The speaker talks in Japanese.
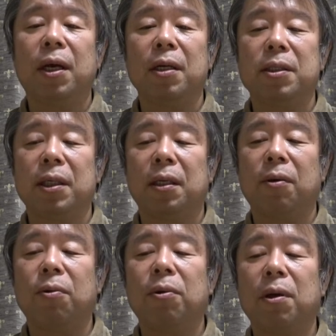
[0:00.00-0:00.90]
患者、
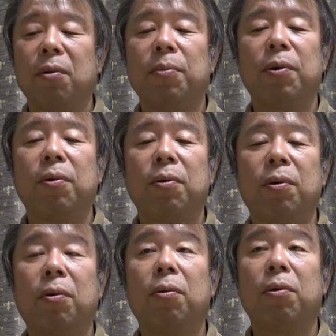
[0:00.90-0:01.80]
コロナを
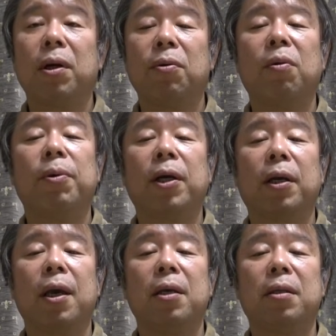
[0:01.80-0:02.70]
病、コロナを主な
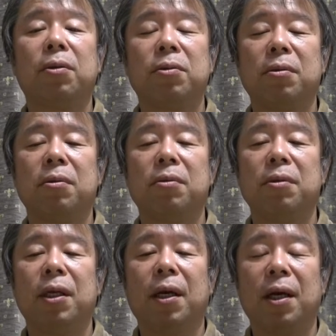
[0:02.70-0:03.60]
原因とする
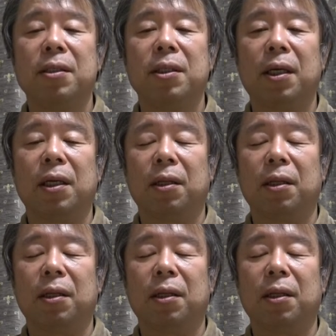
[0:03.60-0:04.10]
入院患者が、